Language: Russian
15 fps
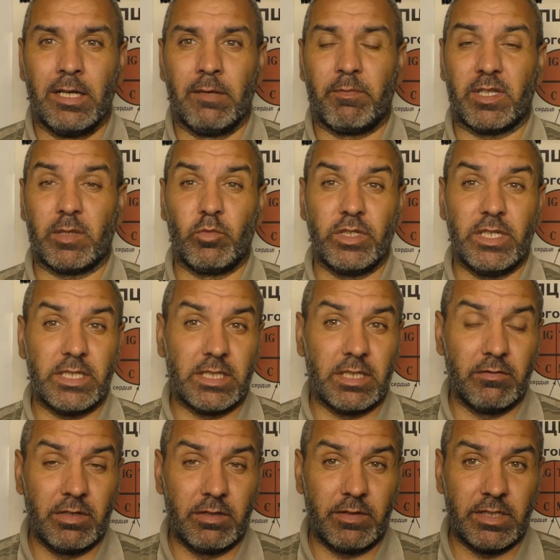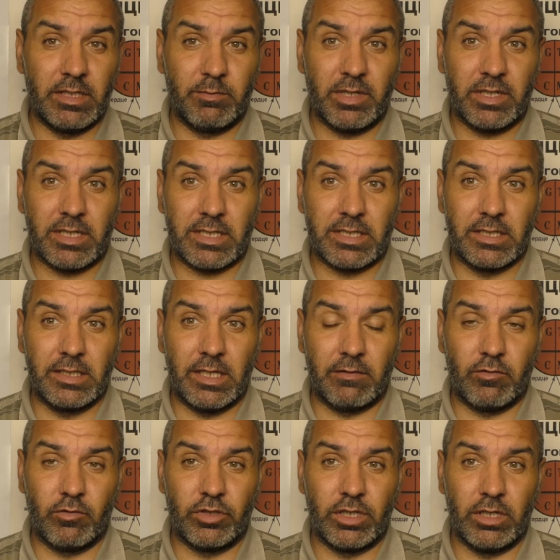Потому если вы в один прекрасный день
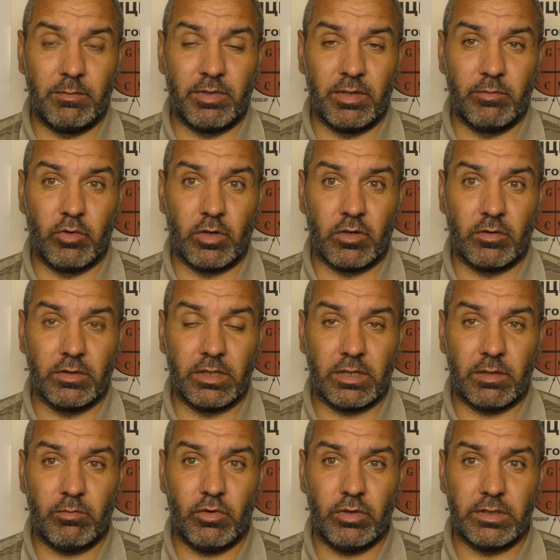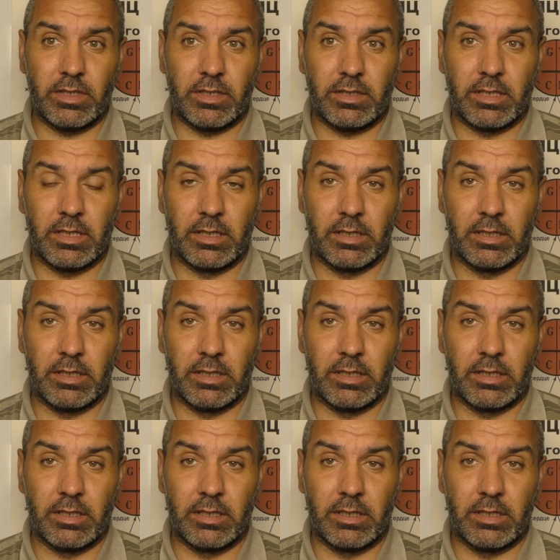включили прибор и он не работает,